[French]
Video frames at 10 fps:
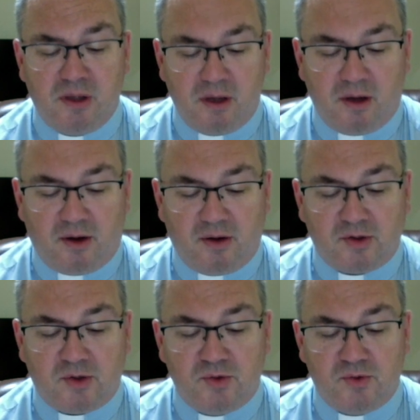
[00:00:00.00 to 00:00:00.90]
en
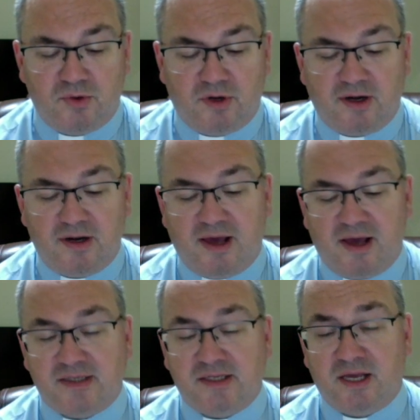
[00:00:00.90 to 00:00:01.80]
clouant la
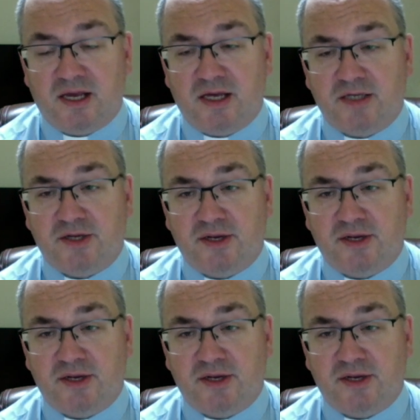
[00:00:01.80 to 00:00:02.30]
sagesse